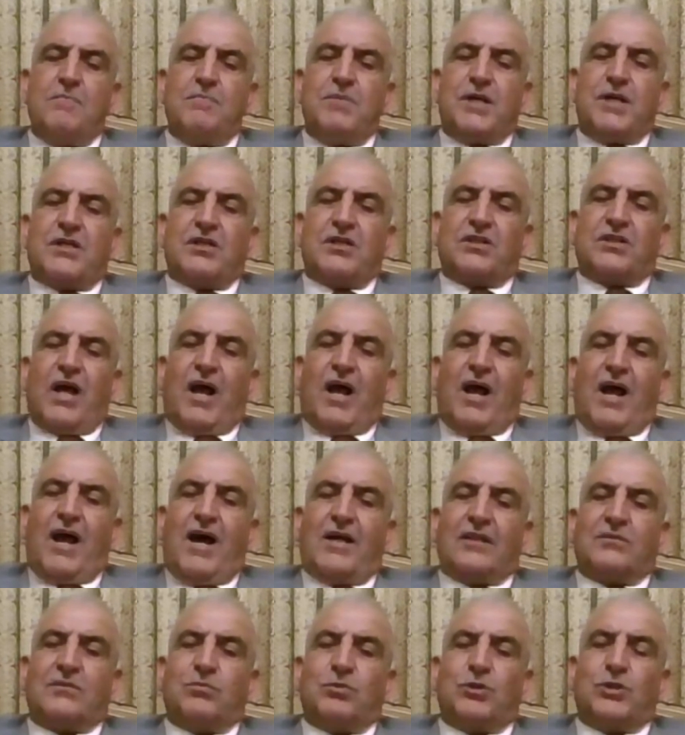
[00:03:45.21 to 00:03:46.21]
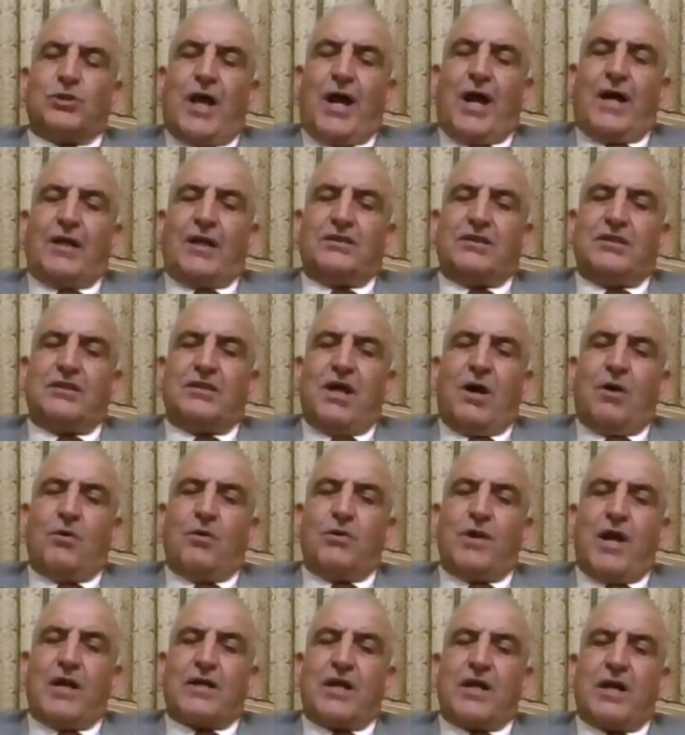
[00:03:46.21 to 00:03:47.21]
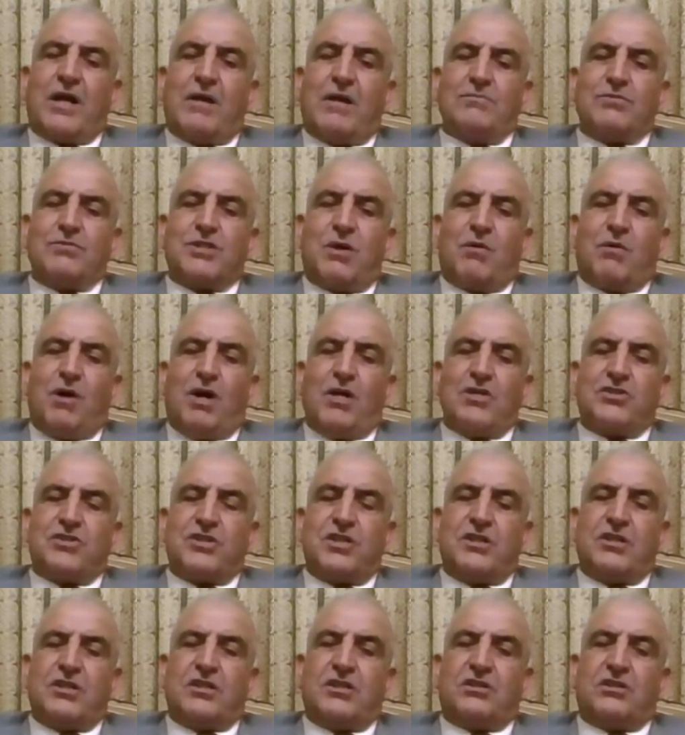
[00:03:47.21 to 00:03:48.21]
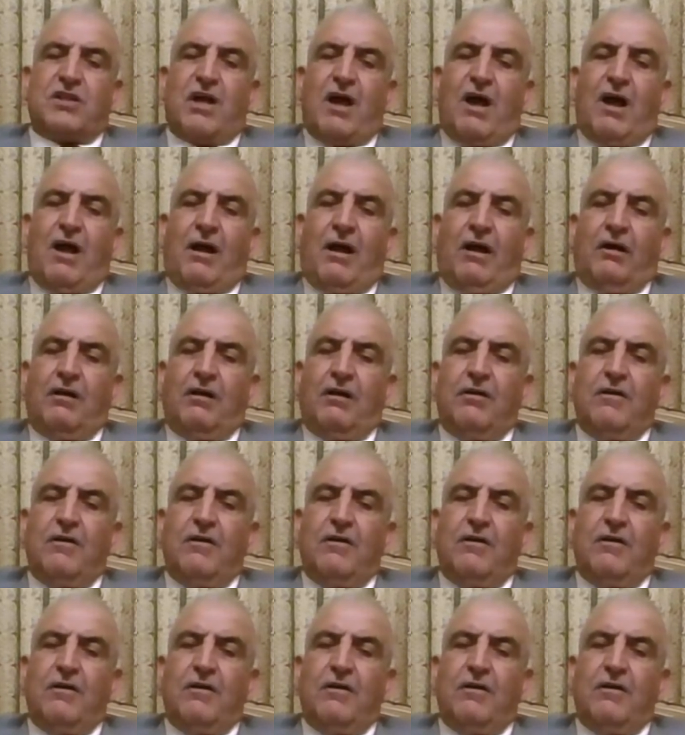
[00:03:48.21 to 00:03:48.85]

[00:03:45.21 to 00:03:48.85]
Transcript: بقطاعات متعدده هناك 25 قطاع